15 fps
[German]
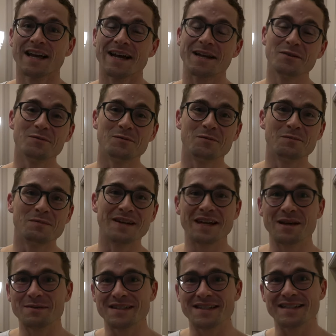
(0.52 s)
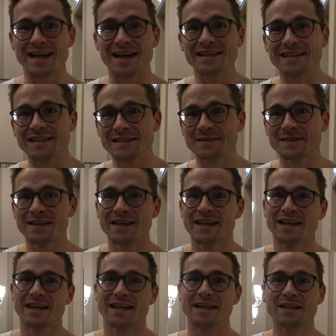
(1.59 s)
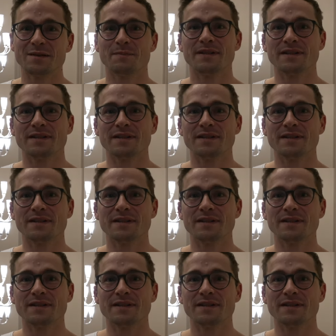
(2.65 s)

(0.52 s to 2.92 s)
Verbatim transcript: Hallo, mein Name ist Daniel. Ich